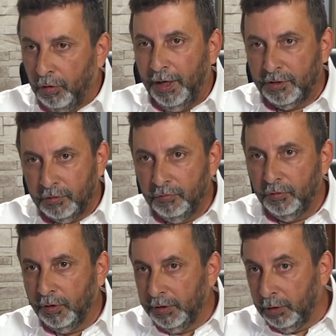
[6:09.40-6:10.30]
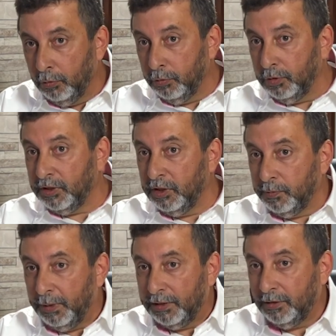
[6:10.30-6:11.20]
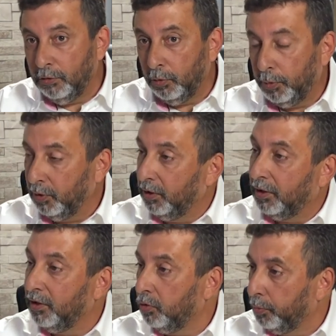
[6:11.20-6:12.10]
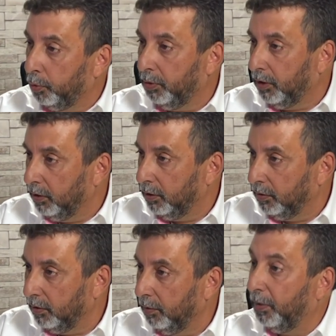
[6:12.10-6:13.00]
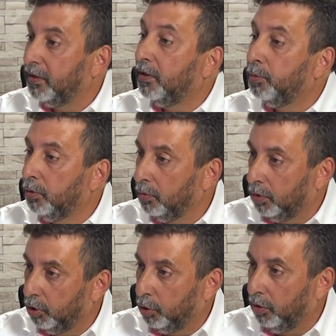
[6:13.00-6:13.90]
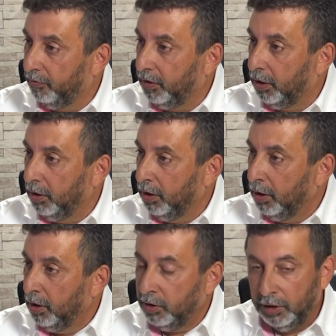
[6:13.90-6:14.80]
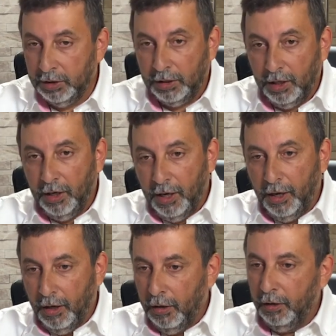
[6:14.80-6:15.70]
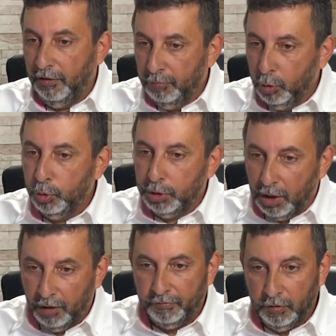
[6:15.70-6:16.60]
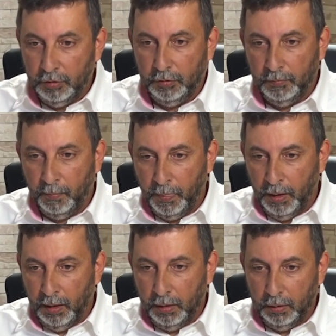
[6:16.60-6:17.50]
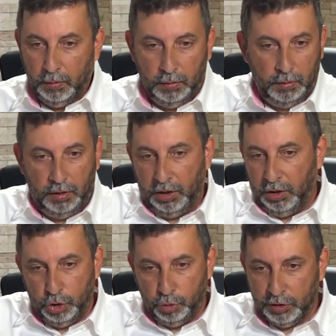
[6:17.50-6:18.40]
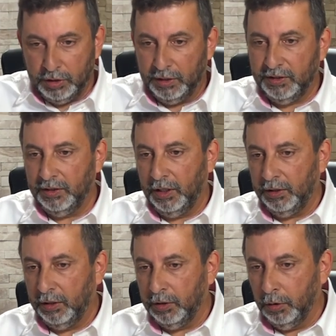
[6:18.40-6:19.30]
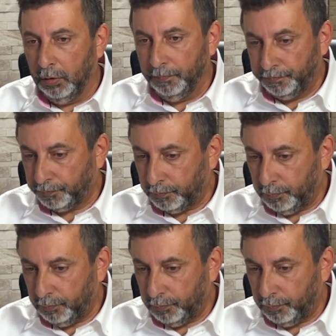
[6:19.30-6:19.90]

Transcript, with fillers: Est-ce que vous vous rendez compte de ce qui se passe sur le plan des trésors publics des perceptions que les gens avaient. Un projet de fermeture, effectivement. Ils vont rouge avant mhm. et jusqu'à ces derniers temps,